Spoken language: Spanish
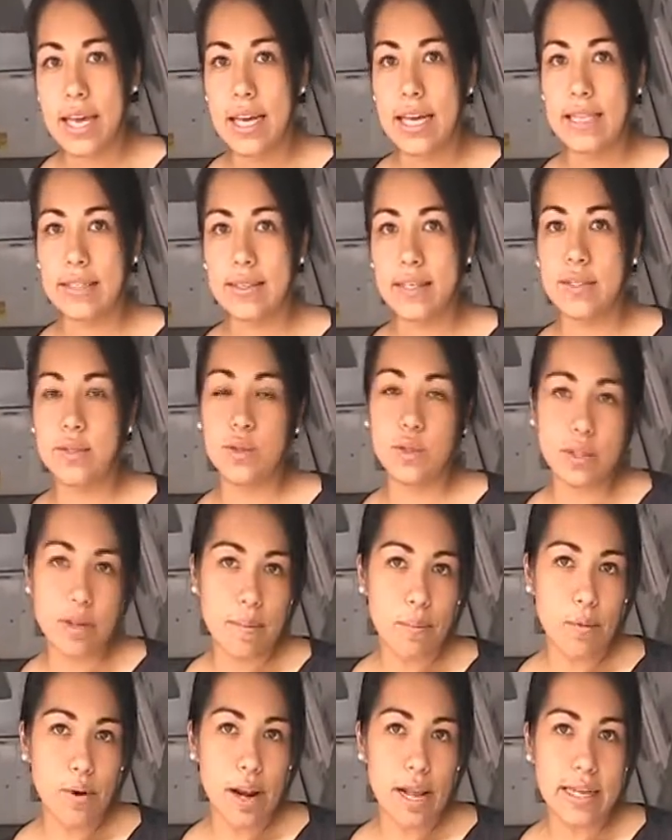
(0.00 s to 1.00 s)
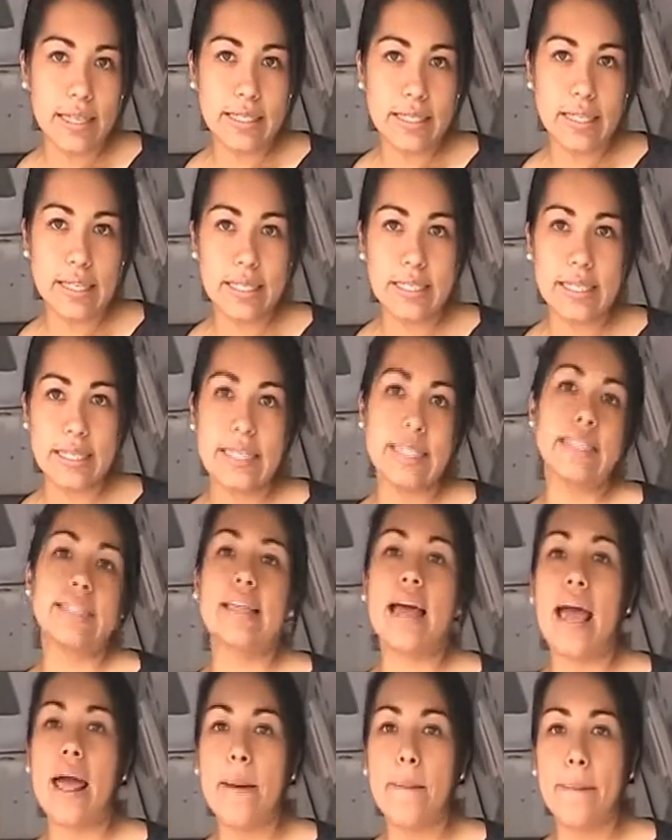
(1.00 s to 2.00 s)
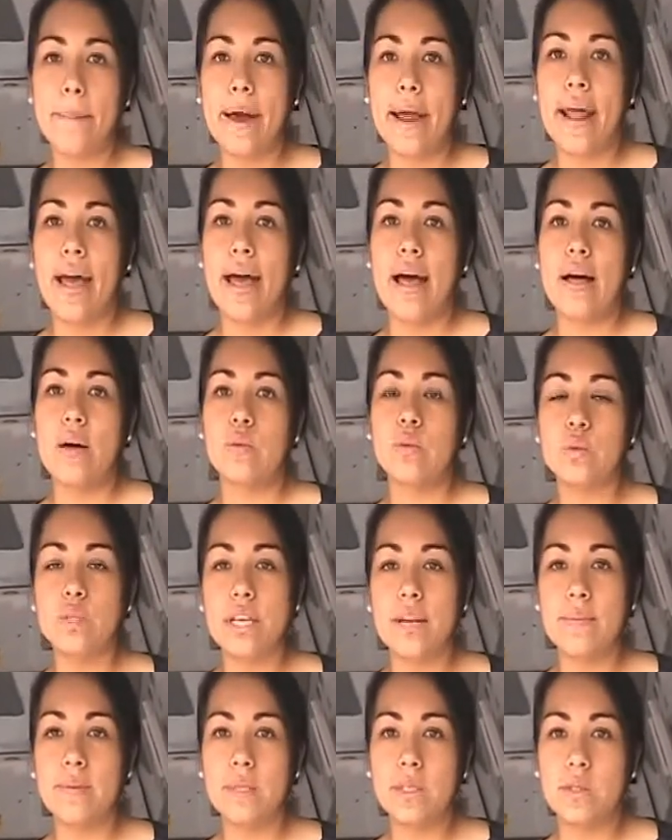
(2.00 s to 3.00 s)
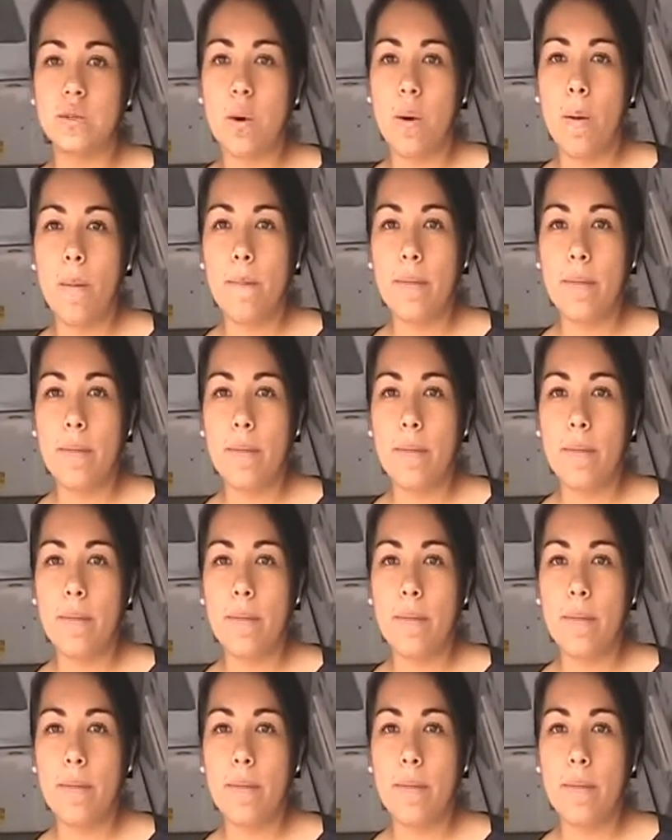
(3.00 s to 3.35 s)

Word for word: Estas dos ambulancias están para un servicio